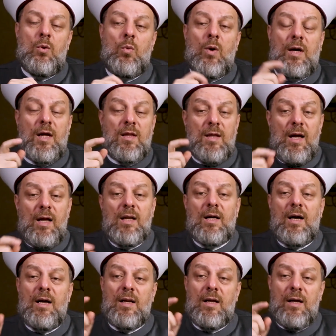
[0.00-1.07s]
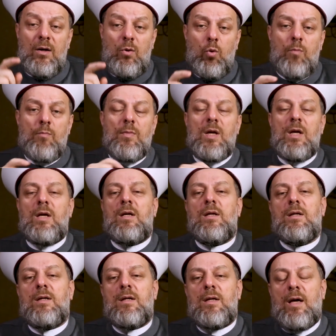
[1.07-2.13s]
وكذلك على أمه
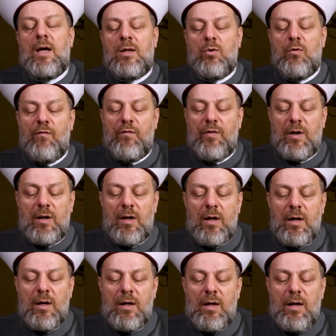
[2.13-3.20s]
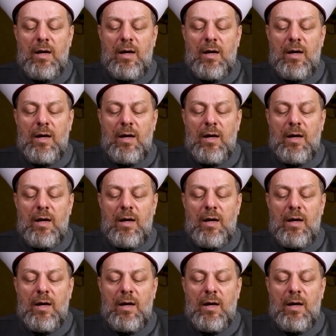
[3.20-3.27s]
أن ينفق